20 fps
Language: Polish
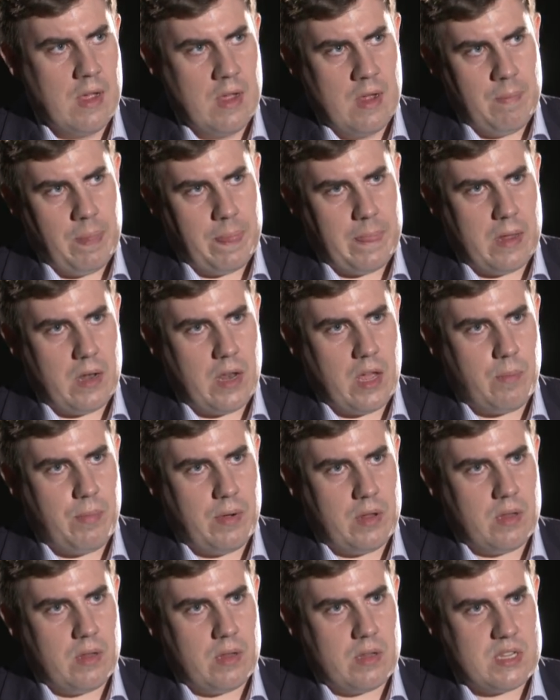mhm. ale jak
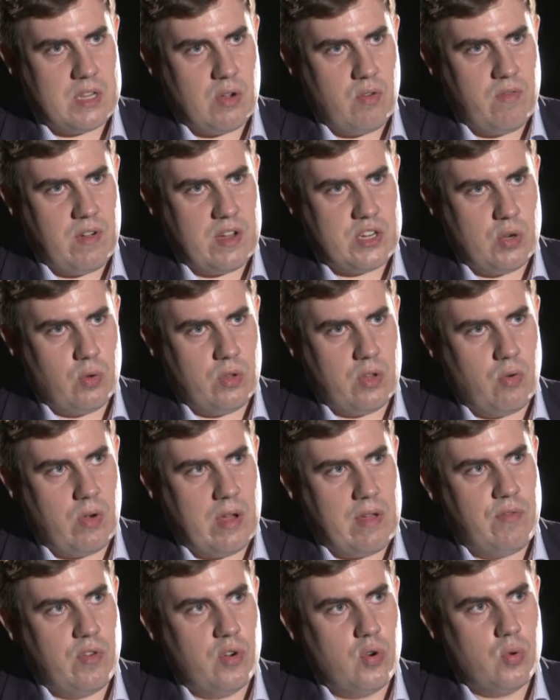Pan zauważał tą
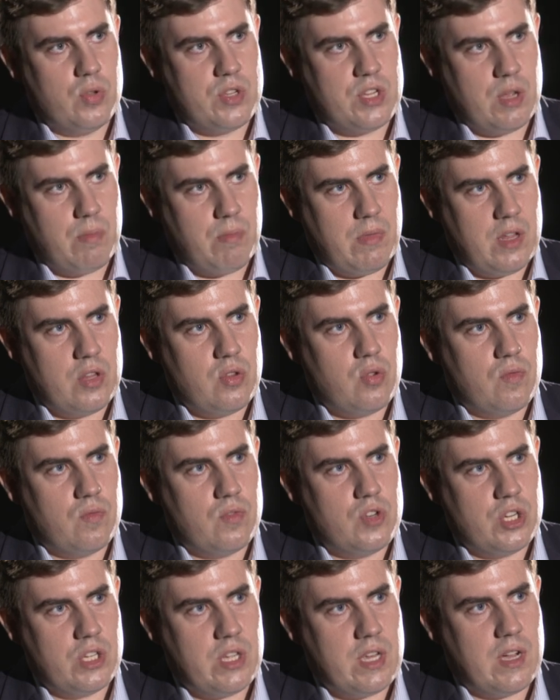ewolucję mediów,
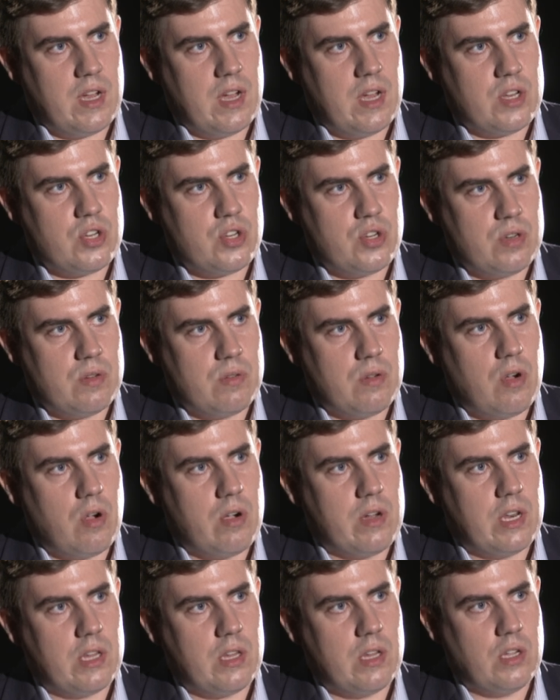dziennikarzy,
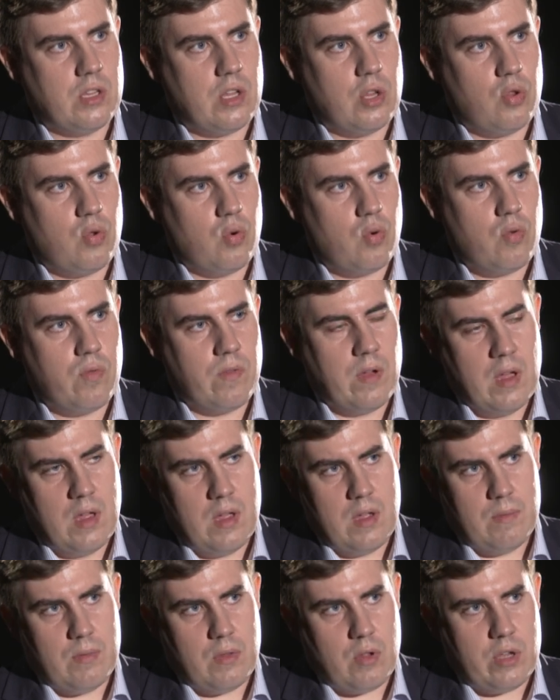konkretnych tytułów,
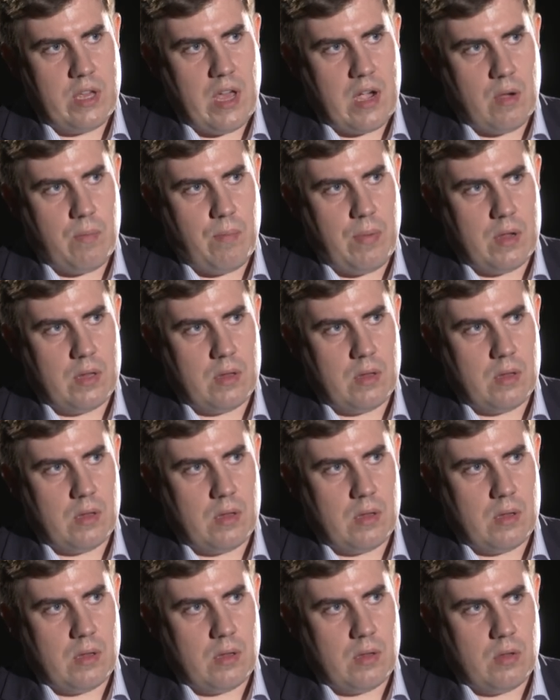to jak Pan
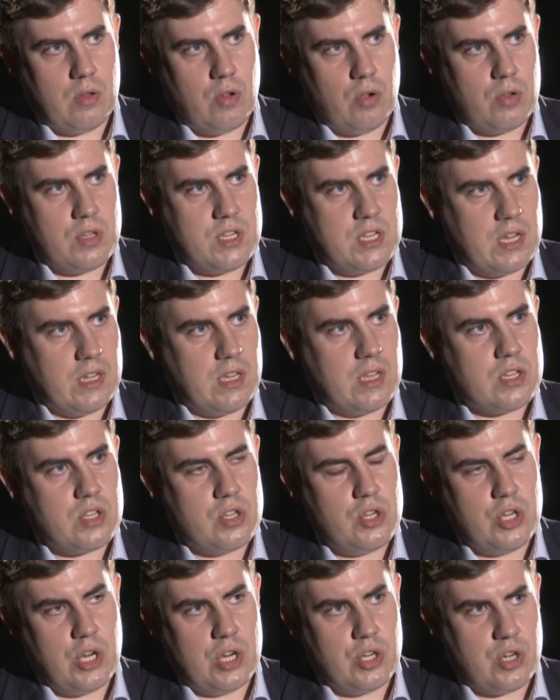e, to ocenia z
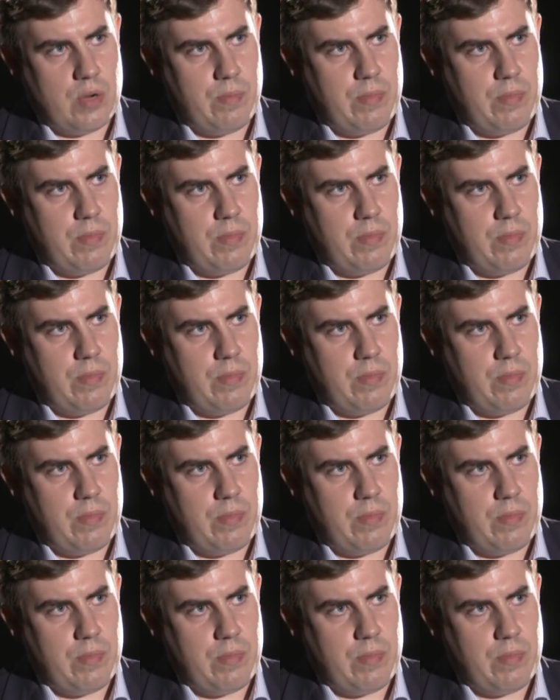dzisiejszej